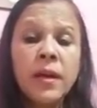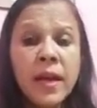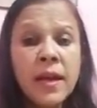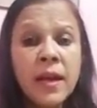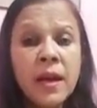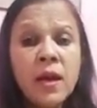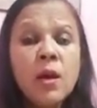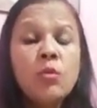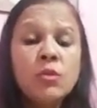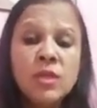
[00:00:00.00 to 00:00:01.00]
कहना
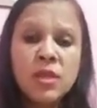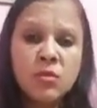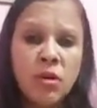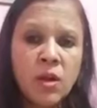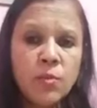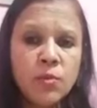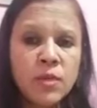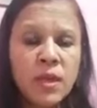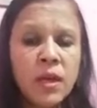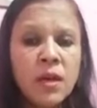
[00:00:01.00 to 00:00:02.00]
उनसे सवाल
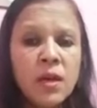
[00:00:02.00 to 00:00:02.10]
पूछना